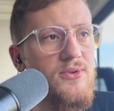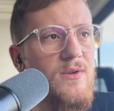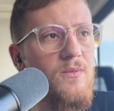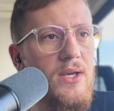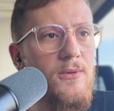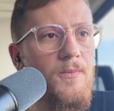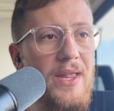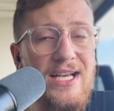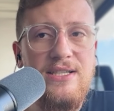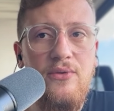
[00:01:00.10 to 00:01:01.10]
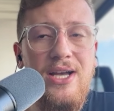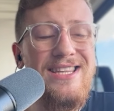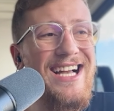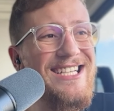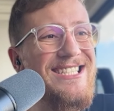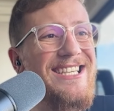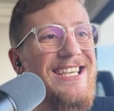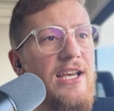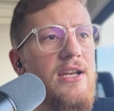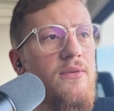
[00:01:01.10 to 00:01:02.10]
o desempenho. Essa foi a análise
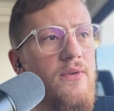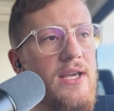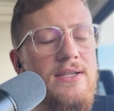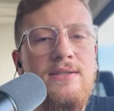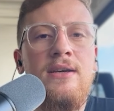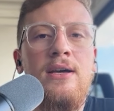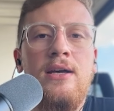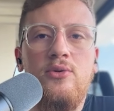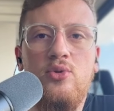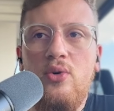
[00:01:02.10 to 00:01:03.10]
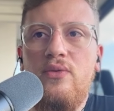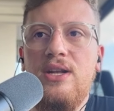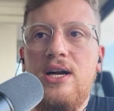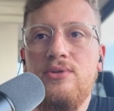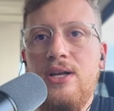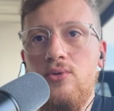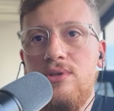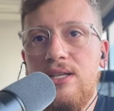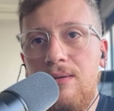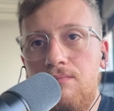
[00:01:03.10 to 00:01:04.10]
que ele fez no final da
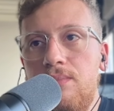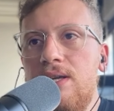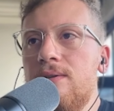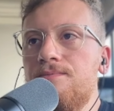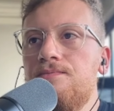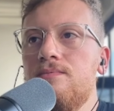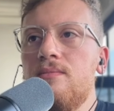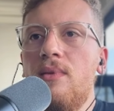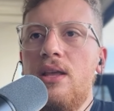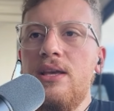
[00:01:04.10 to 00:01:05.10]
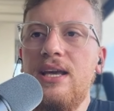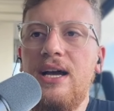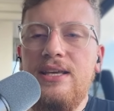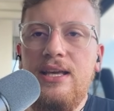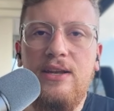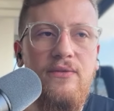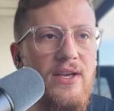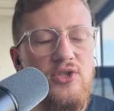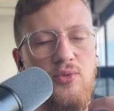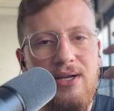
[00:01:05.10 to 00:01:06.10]
luta da Bia. E aí ele
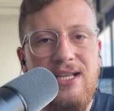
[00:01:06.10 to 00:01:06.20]
fez uma